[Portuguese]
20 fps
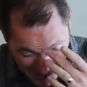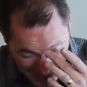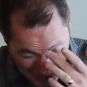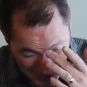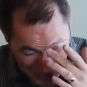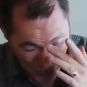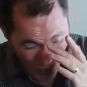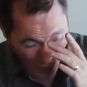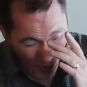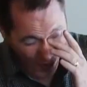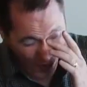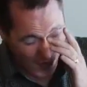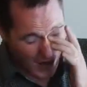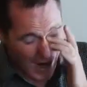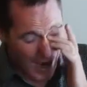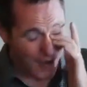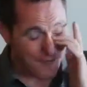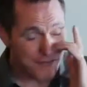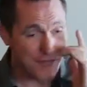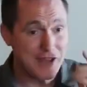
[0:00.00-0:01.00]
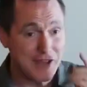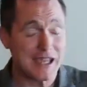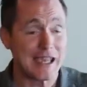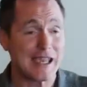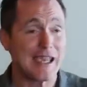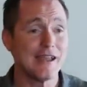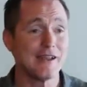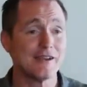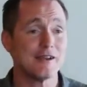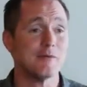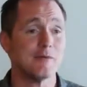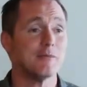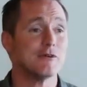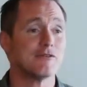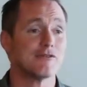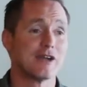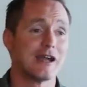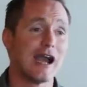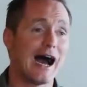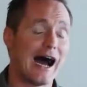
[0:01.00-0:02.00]
A porta para o
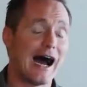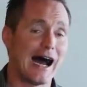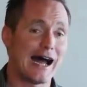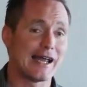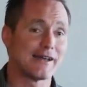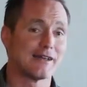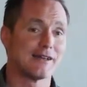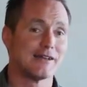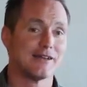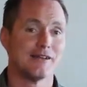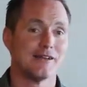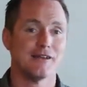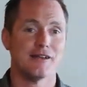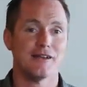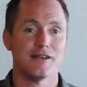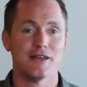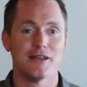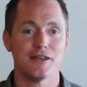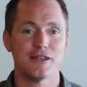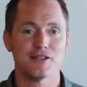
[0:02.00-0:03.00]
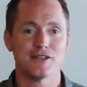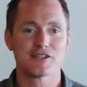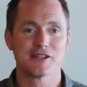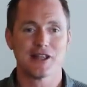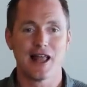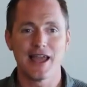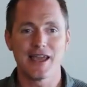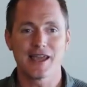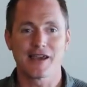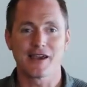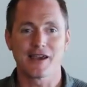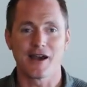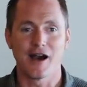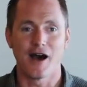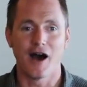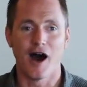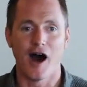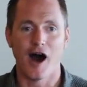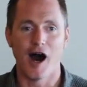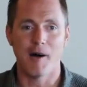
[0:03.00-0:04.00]
reino de Deus é
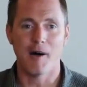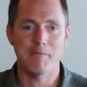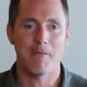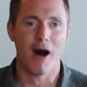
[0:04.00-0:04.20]
como